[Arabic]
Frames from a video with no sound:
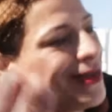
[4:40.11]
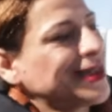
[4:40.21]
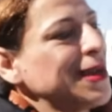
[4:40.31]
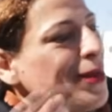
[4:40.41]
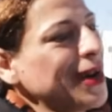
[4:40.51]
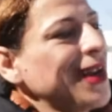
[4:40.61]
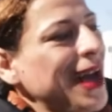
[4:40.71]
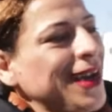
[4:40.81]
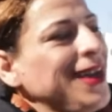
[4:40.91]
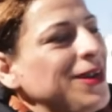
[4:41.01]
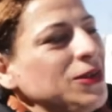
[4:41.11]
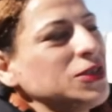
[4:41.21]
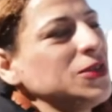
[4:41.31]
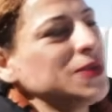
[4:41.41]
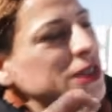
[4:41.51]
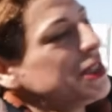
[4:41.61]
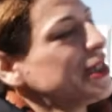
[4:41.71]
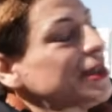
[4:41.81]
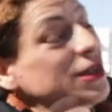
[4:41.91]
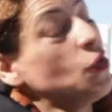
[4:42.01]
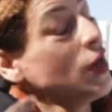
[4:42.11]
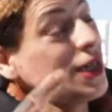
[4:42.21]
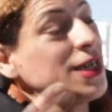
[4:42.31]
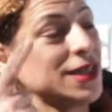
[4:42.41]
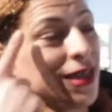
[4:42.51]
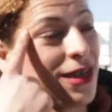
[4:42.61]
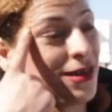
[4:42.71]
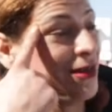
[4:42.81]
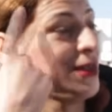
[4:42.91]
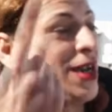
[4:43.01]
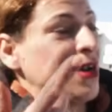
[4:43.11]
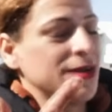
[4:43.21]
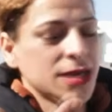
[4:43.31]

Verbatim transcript: تستمر الحياة يا أختي ونسيت الدنيا وحكيت لك ديجا